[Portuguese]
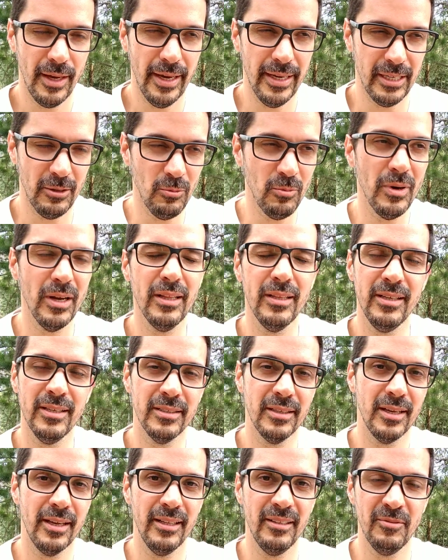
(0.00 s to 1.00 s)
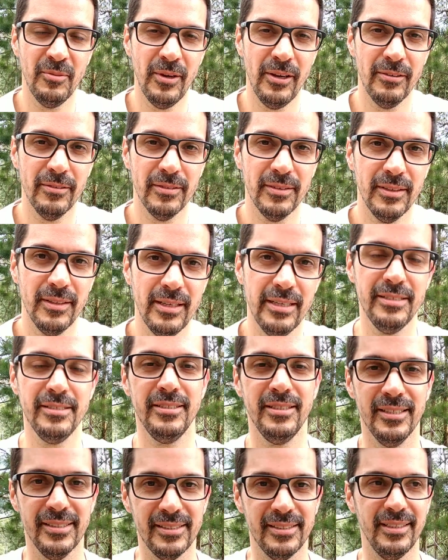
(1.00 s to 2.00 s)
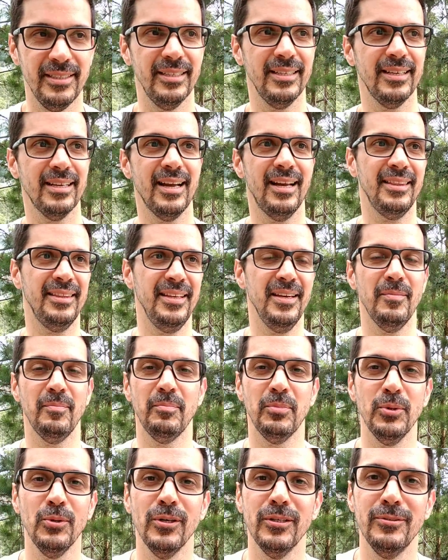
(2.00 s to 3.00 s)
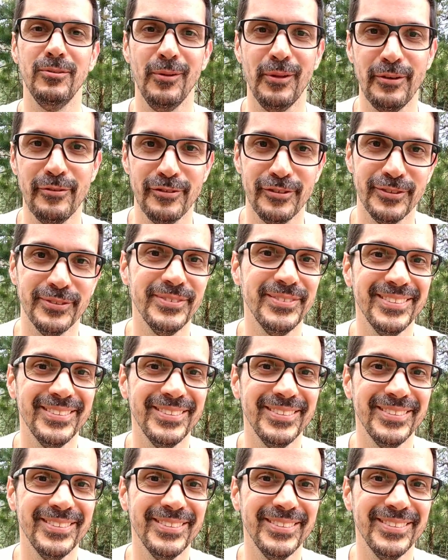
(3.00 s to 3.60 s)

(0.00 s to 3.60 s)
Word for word: Era uma linha naquele meio. E dizia assim: cadê a porra do livro?